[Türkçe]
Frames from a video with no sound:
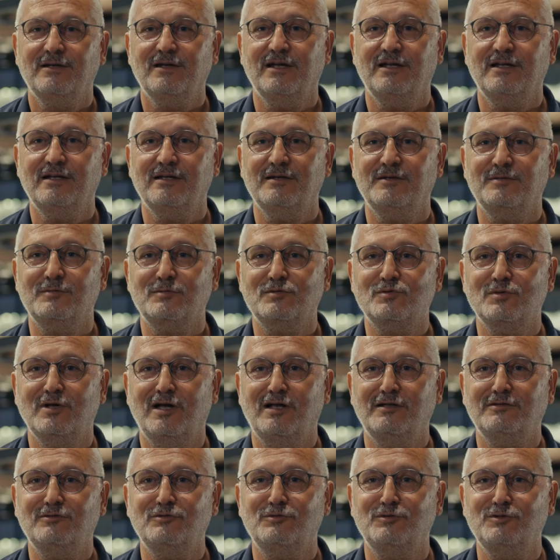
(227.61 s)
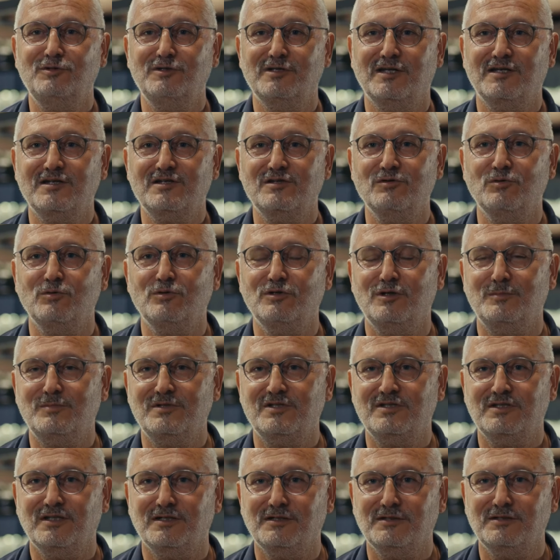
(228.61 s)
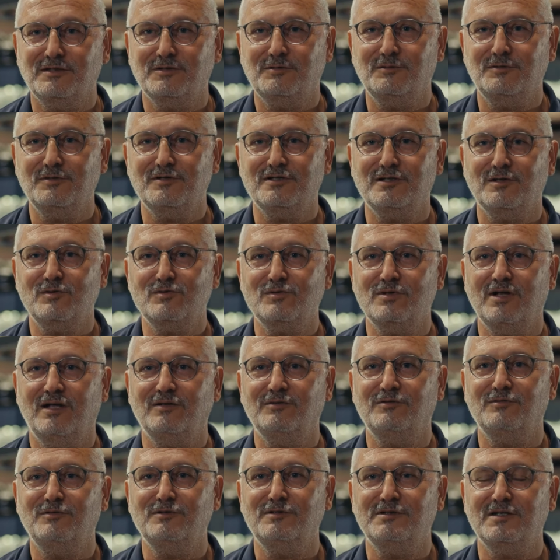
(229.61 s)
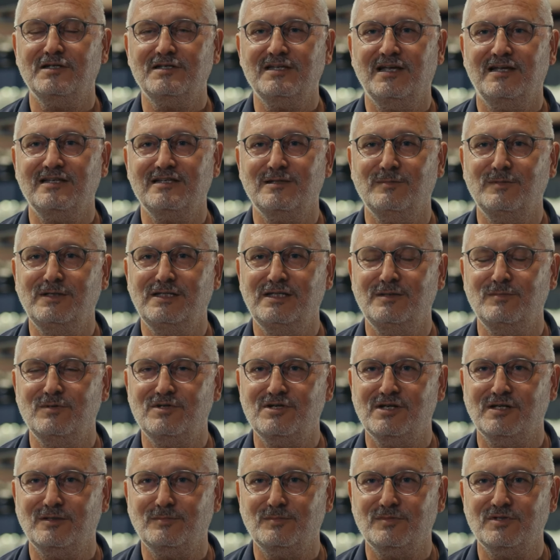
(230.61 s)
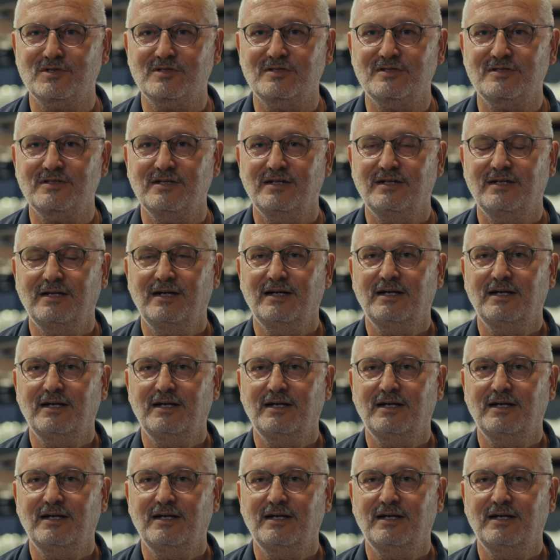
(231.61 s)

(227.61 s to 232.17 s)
E, sualtı dünyası onunla biz tanıdık. O yüzden sualtı dünyası her zaman ilgimi çekmiştir.